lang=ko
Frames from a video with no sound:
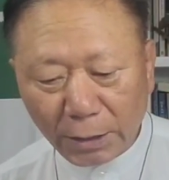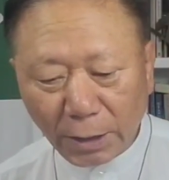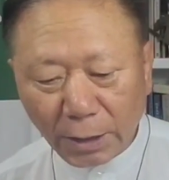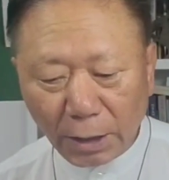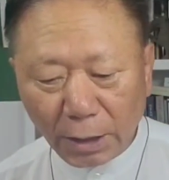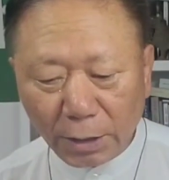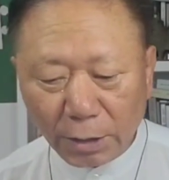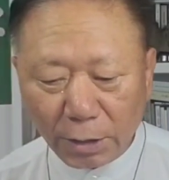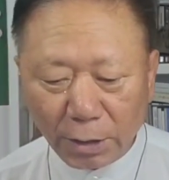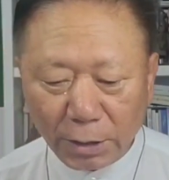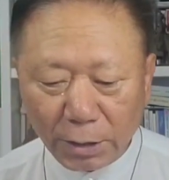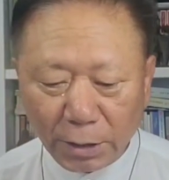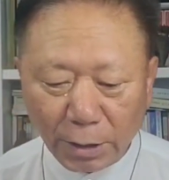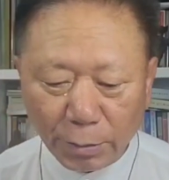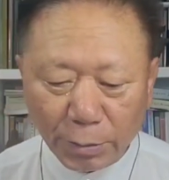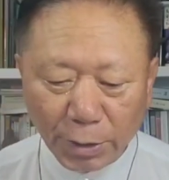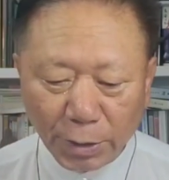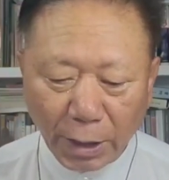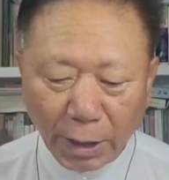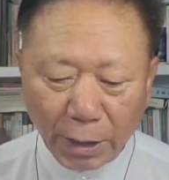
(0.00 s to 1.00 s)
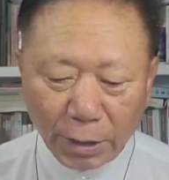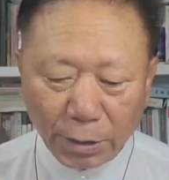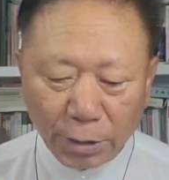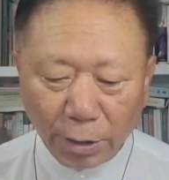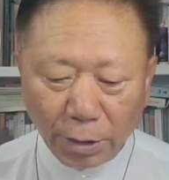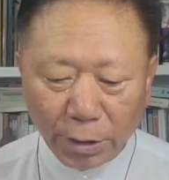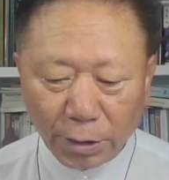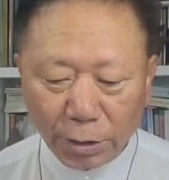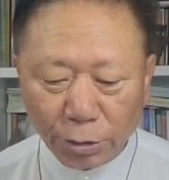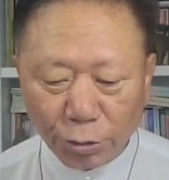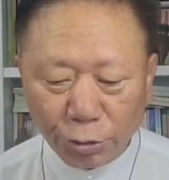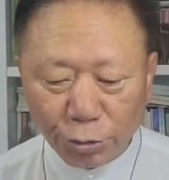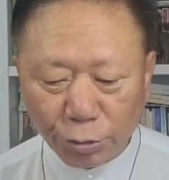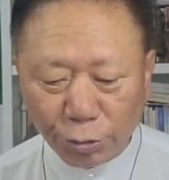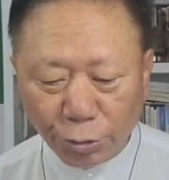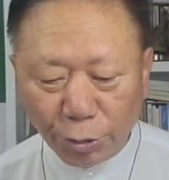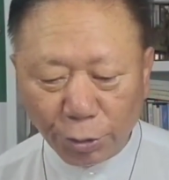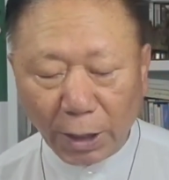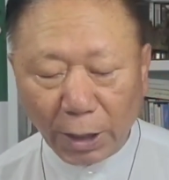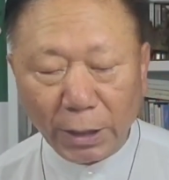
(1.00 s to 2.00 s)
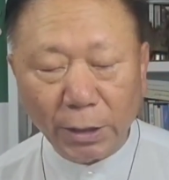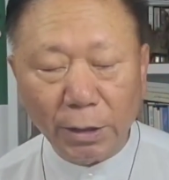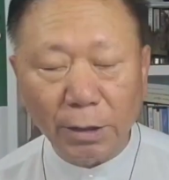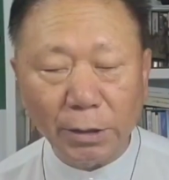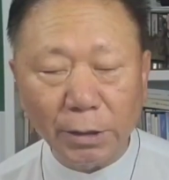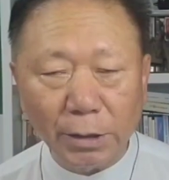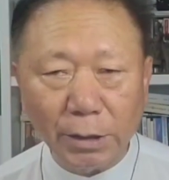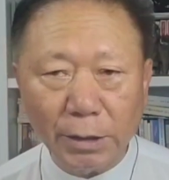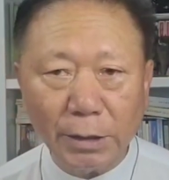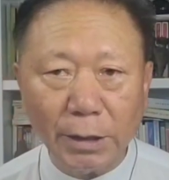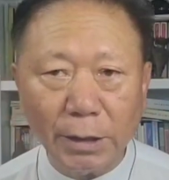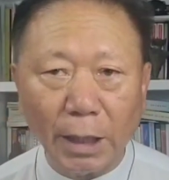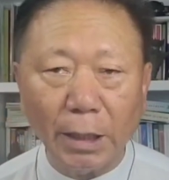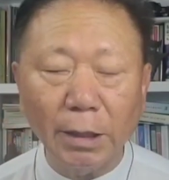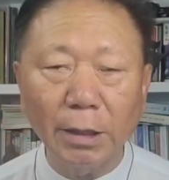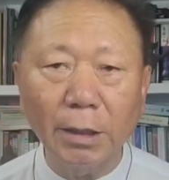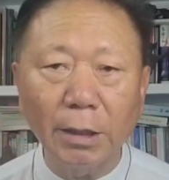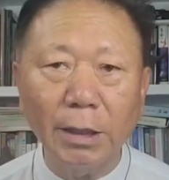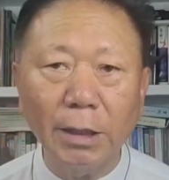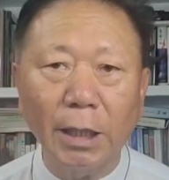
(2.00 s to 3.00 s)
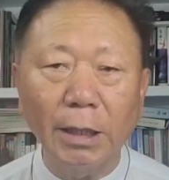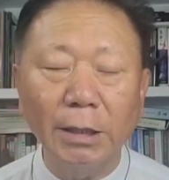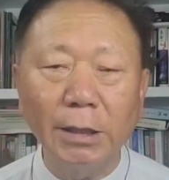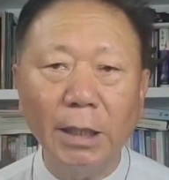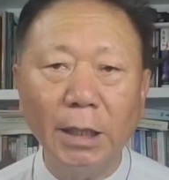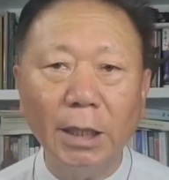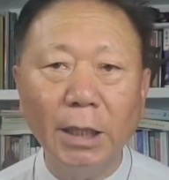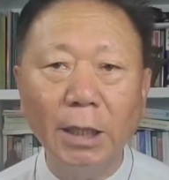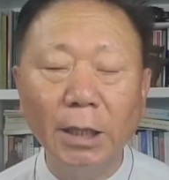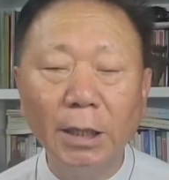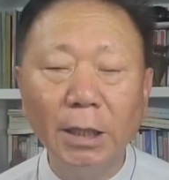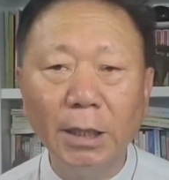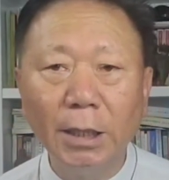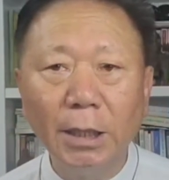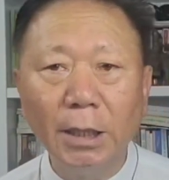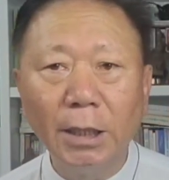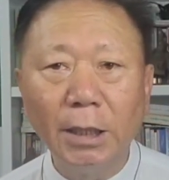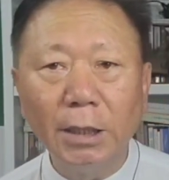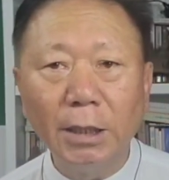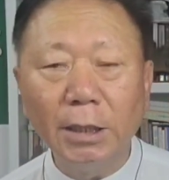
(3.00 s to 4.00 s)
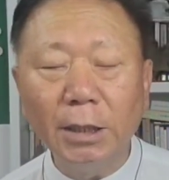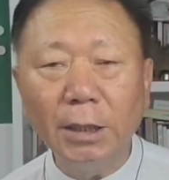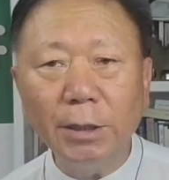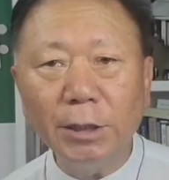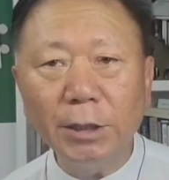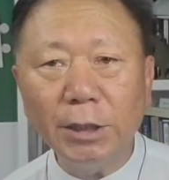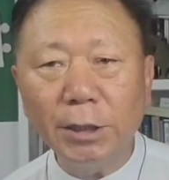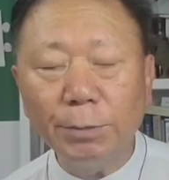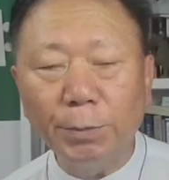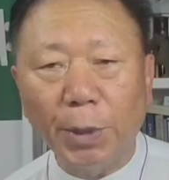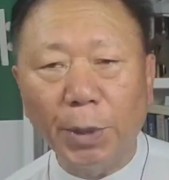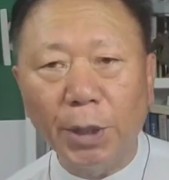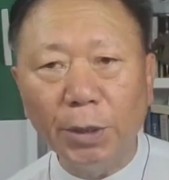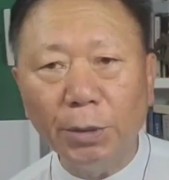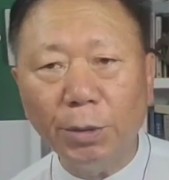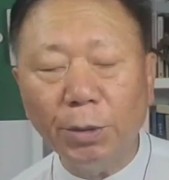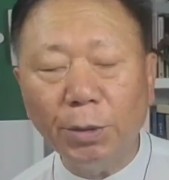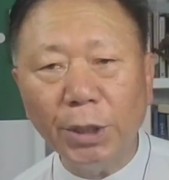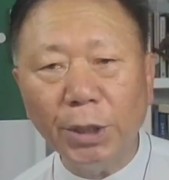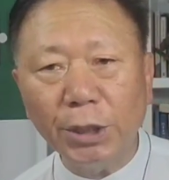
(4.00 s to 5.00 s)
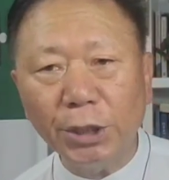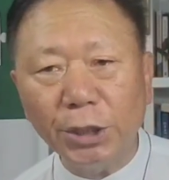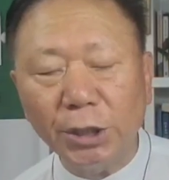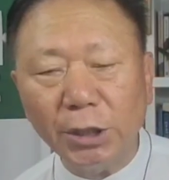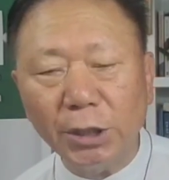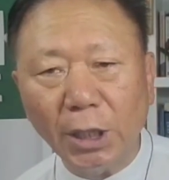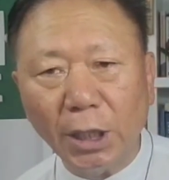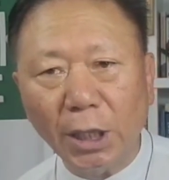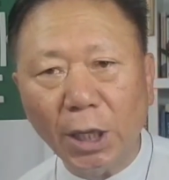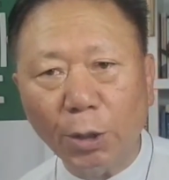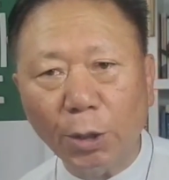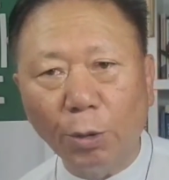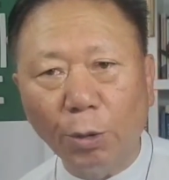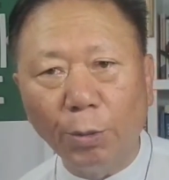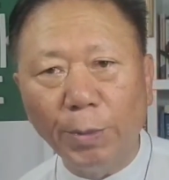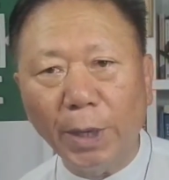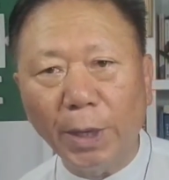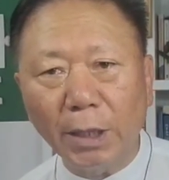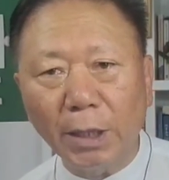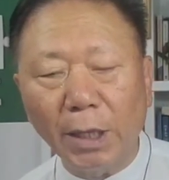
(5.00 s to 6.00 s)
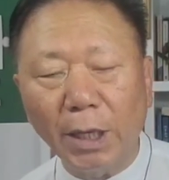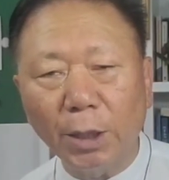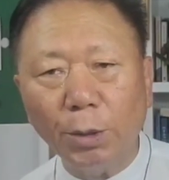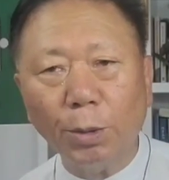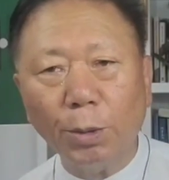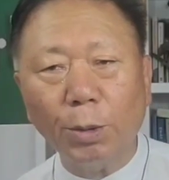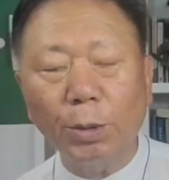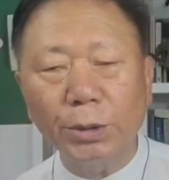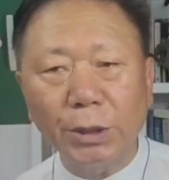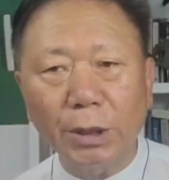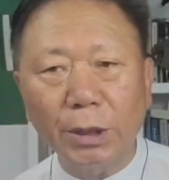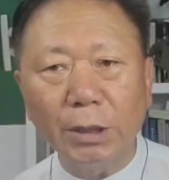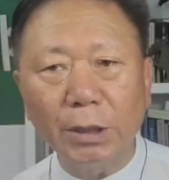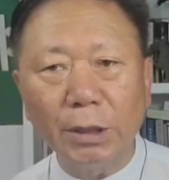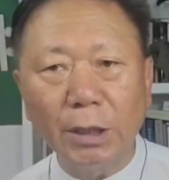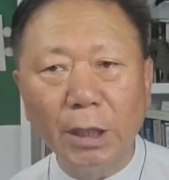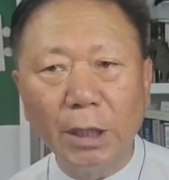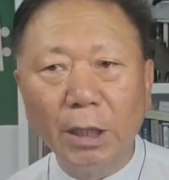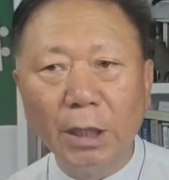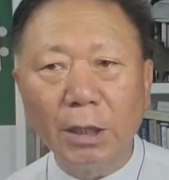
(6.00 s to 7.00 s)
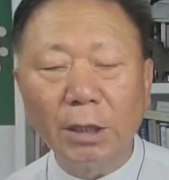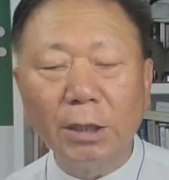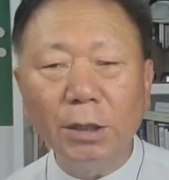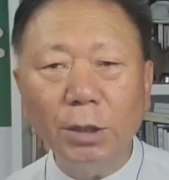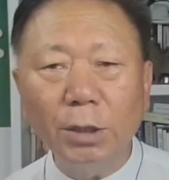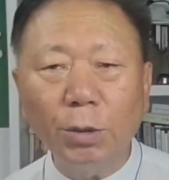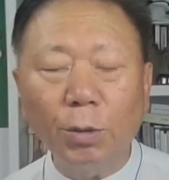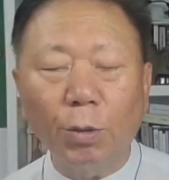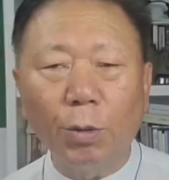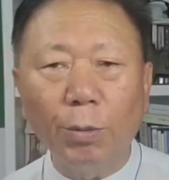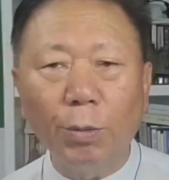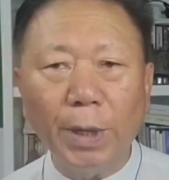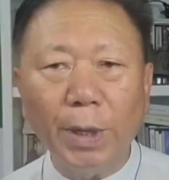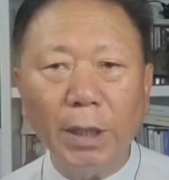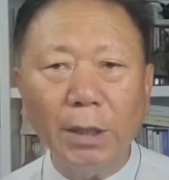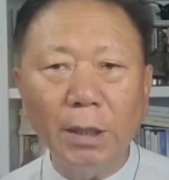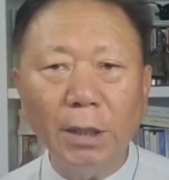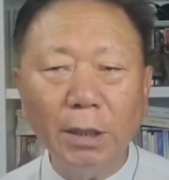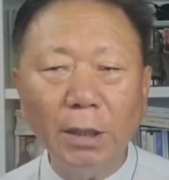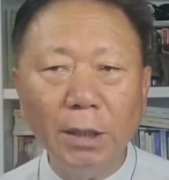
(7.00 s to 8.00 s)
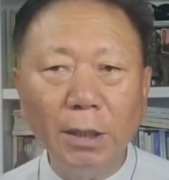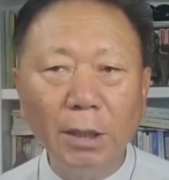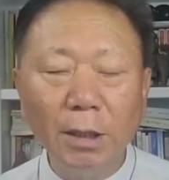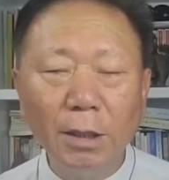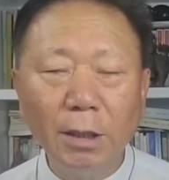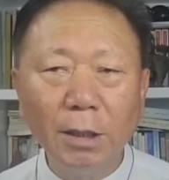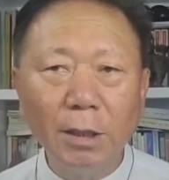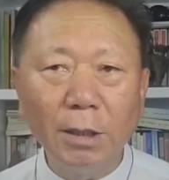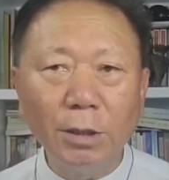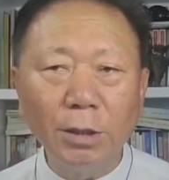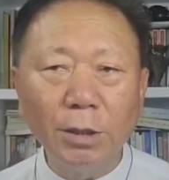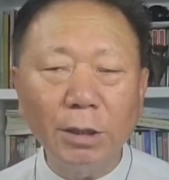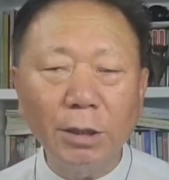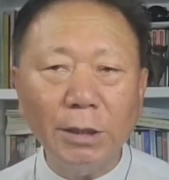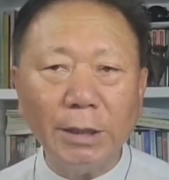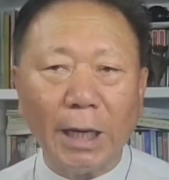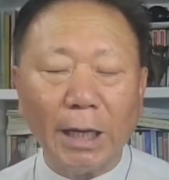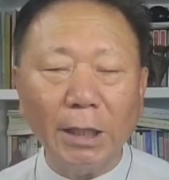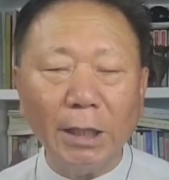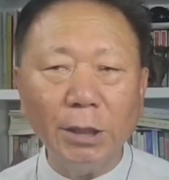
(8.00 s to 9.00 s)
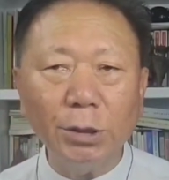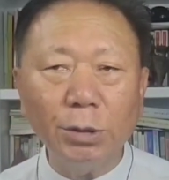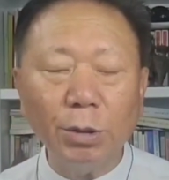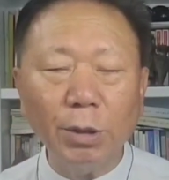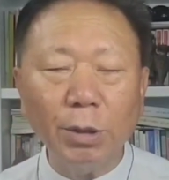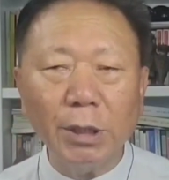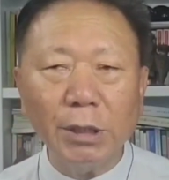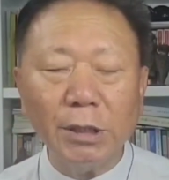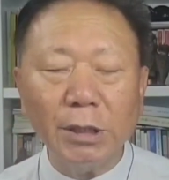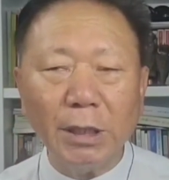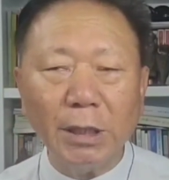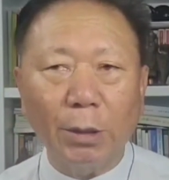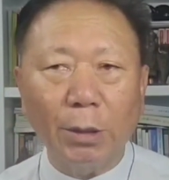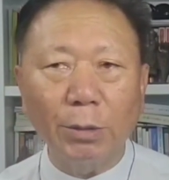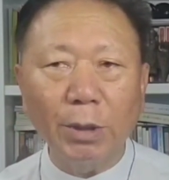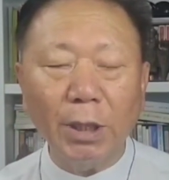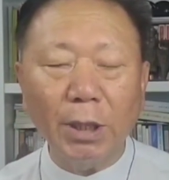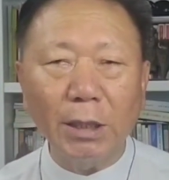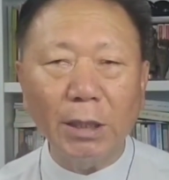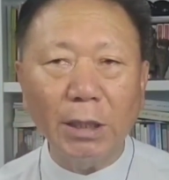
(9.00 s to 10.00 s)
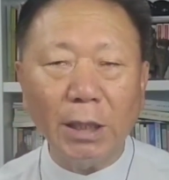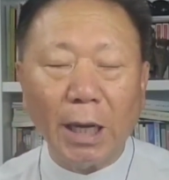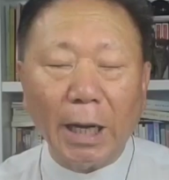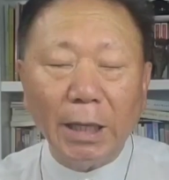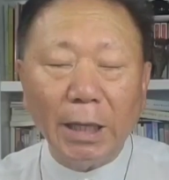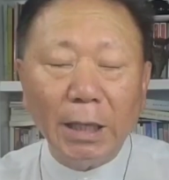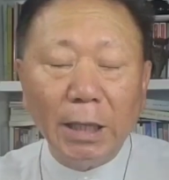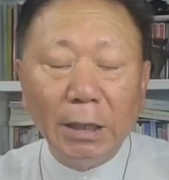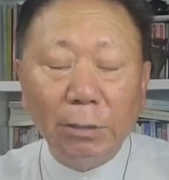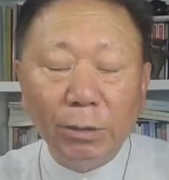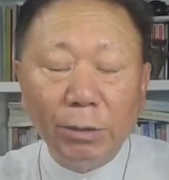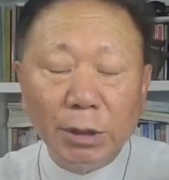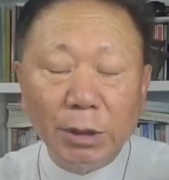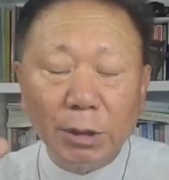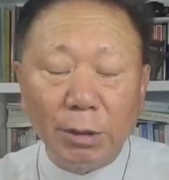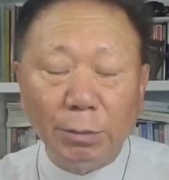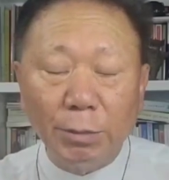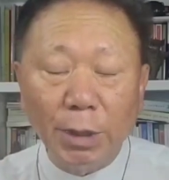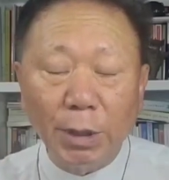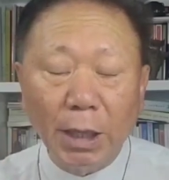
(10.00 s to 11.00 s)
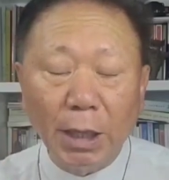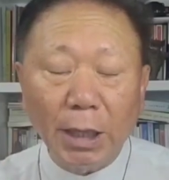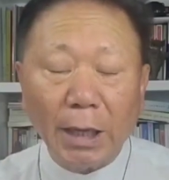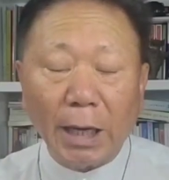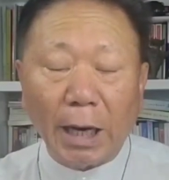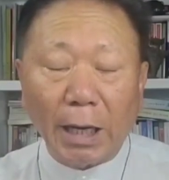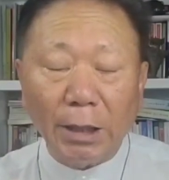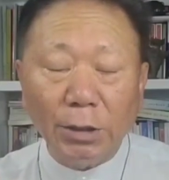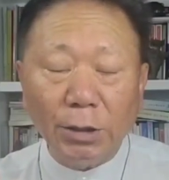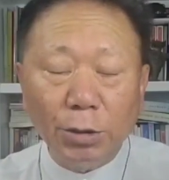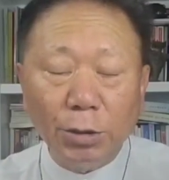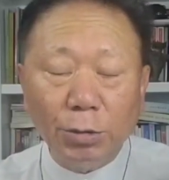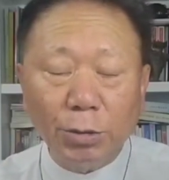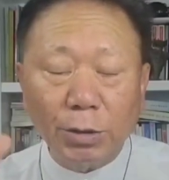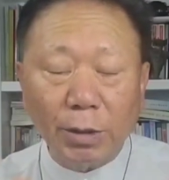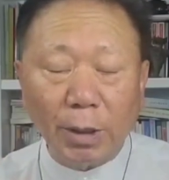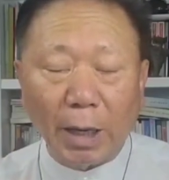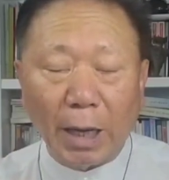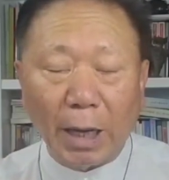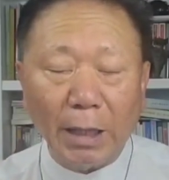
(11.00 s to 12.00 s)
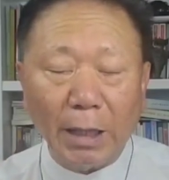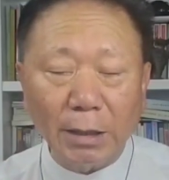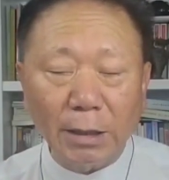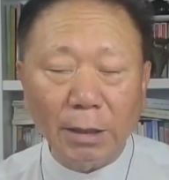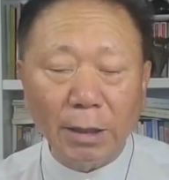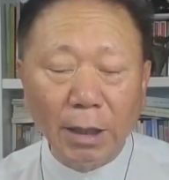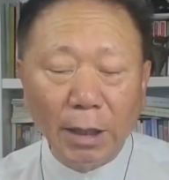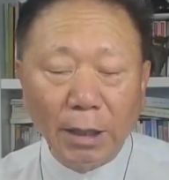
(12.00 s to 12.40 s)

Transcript: 자, 그렇기 때문에 여기서 중요한 것은 다른 게 아니라 이 베드로의 신앙의 고백을 해놓고서는 그 고백을 예, 자기 속에서 나온 게 아니라 하나님이 지금 가르쳐 줬다. 아,